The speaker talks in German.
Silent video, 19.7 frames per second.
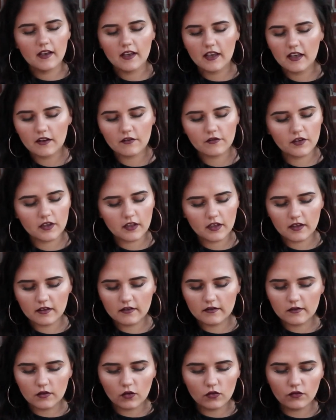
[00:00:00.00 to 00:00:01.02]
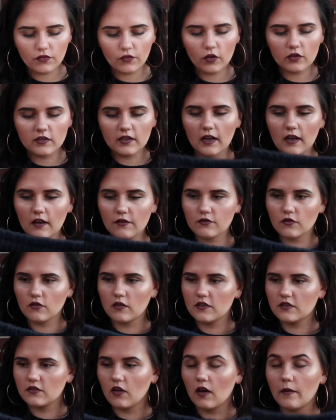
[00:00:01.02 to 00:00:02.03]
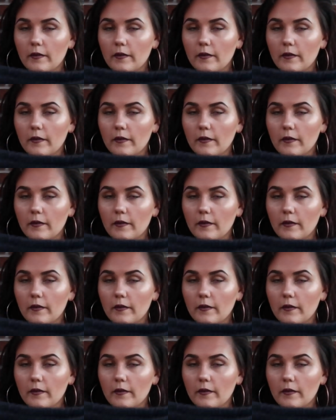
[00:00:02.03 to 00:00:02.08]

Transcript: irgendwie unvorteilhaft oder so.